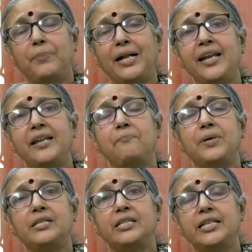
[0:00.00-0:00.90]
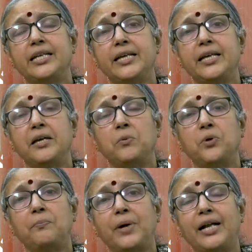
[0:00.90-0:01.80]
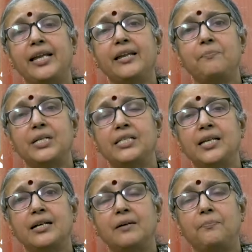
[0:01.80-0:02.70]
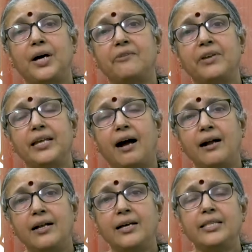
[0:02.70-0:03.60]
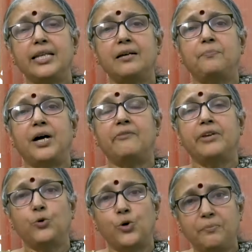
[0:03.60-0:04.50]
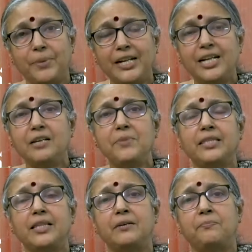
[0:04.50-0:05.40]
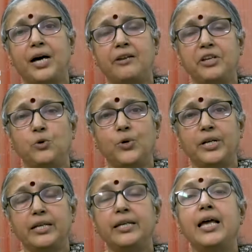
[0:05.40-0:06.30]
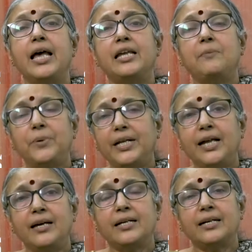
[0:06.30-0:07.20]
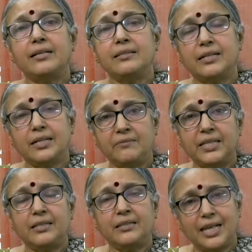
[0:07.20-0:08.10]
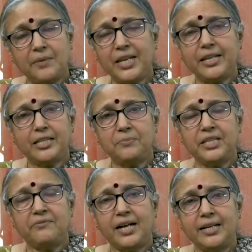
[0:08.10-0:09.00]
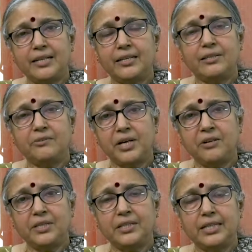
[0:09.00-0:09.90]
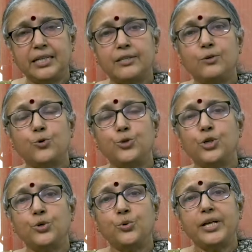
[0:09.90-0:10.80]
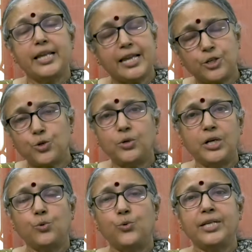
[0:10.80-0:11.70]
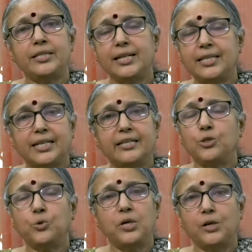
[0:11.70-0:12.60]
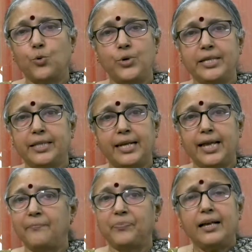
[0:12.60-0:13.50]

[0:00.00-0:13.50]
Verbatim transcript: பெண்ணை பற்றிய ஒரு பழைய பஞ்சாங்க பார்வை ஆணாதிக்க பார்வையோடு பெண்ணடிமைத்தன பார்வையோடு இப்படியான கருத்துக்கள் வந்து தலைமை நீதிபதி வாயிலிருந்து வருவதுங்கிறது கொஞ்சம் கூட ஏற்றுக்கொள்ளக்கூடியதல்ல சகித்து கொள்ளக்கூடியதல்ல